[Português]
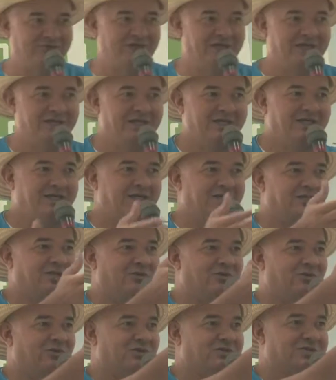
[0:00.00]
os
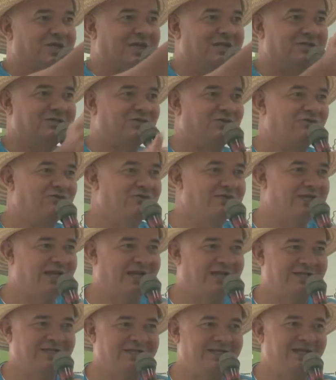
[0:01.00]
subcomitês
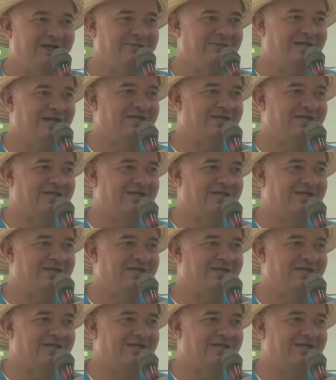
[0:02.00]
é, foi,